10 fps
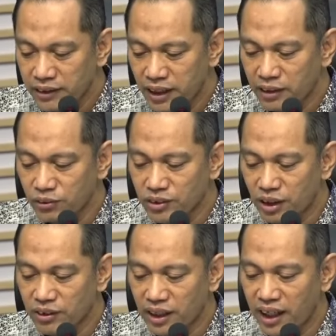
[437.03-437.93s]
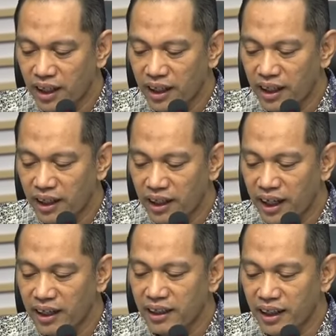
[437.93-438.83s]
yaitu saudara
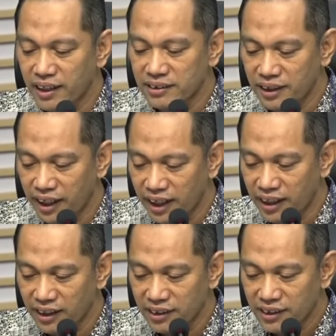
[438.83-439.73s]
RSR,